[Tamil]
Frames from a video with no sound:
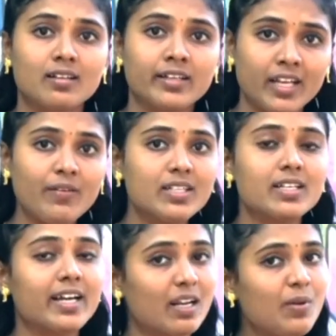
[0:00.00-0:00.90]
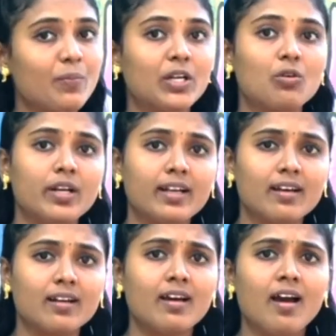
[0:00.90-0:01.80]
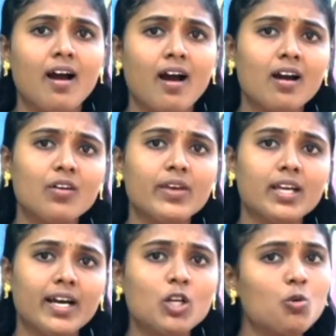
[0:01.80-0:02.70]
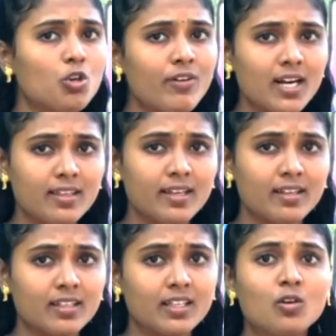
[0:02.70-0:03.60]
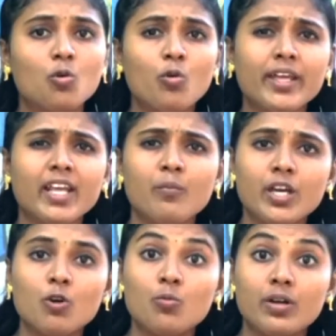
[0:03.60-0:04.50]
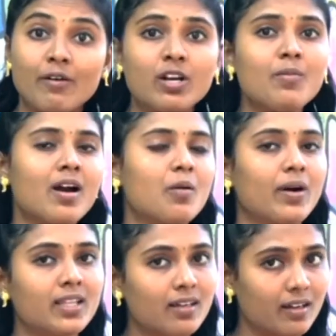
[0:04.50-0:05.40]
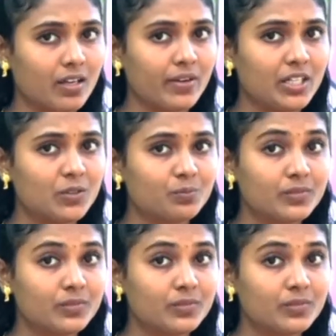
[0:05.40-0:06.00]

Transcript: நிறைவேற்ற கடமைப்பட்டுள்ளனர் ஆகவே கரு உருவானதிலிருந்து உயிரை மிகவும் கவனமாக பாதுகாக்க வேண்டும்